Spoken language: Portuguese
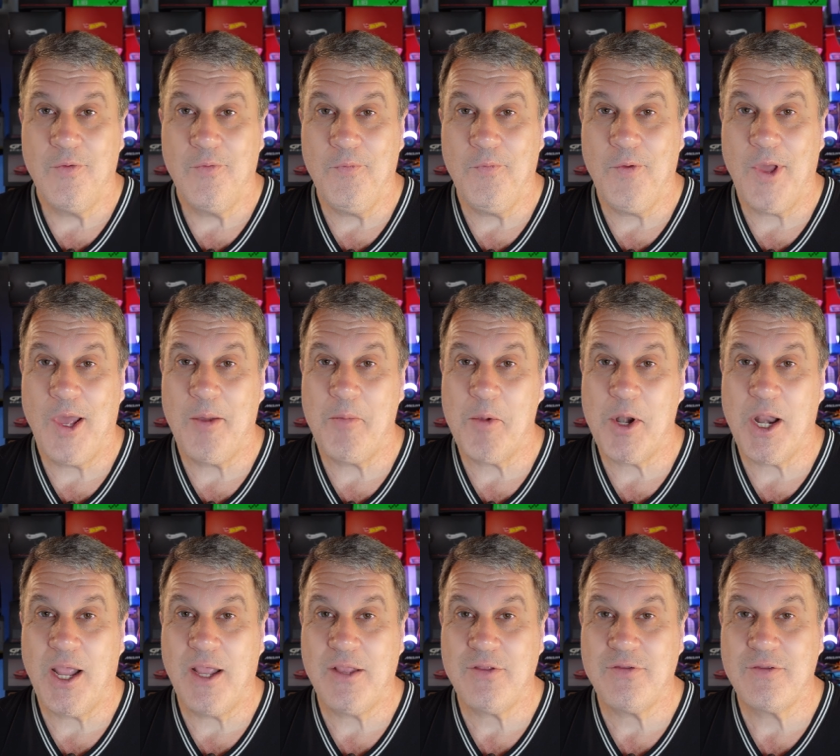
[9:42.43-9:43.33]
Um
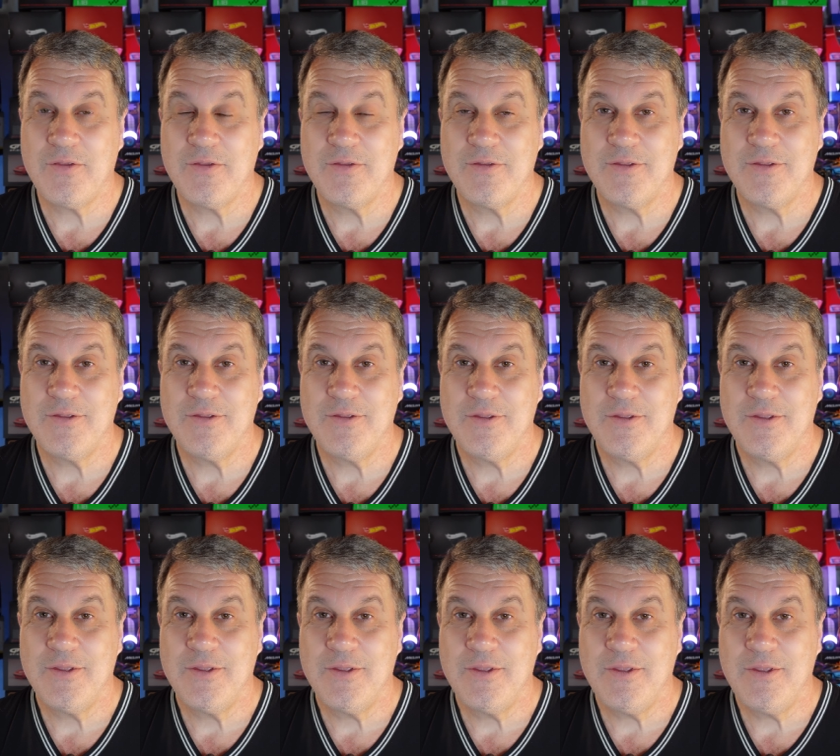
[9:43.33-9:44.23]
abraço
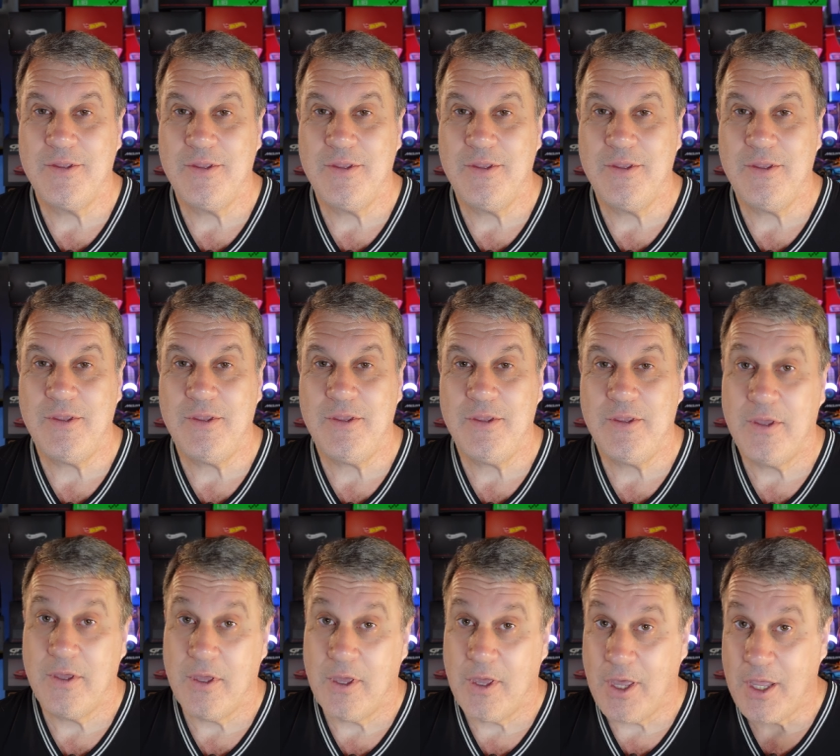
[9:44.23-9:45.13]
e
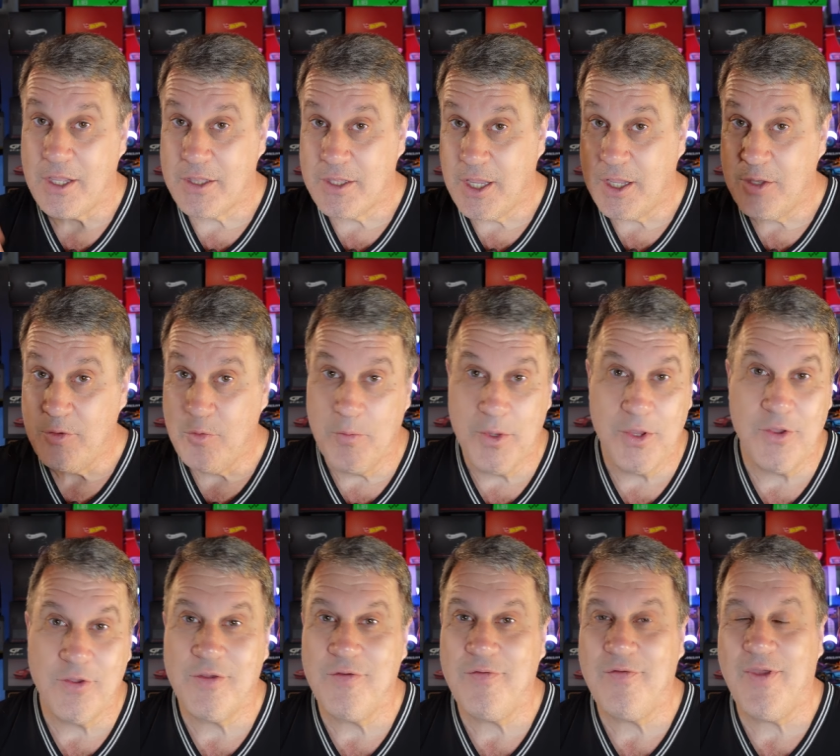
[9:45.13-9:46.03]
até
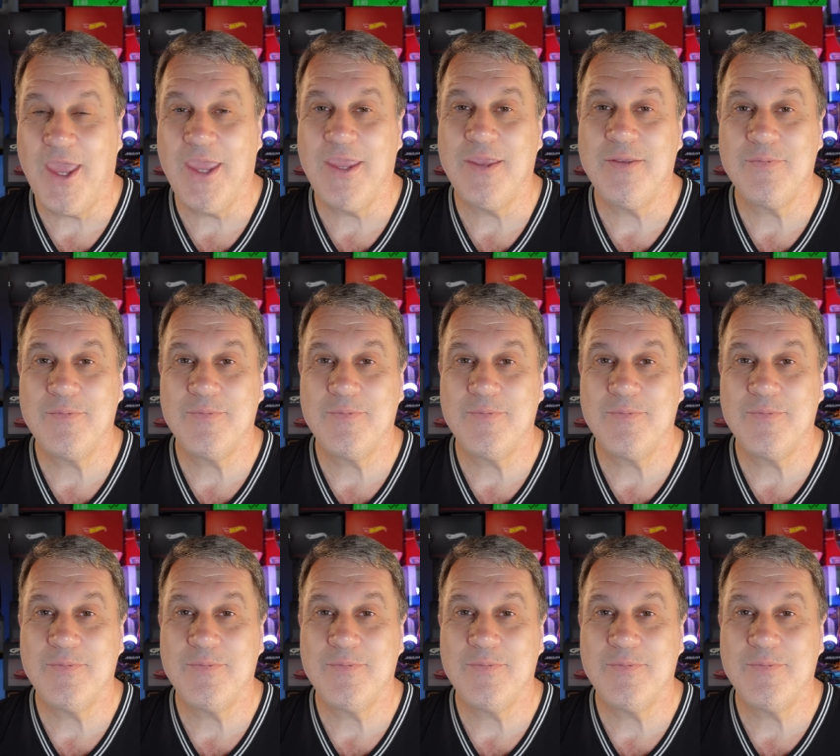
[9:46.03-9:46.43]
domingo que vem.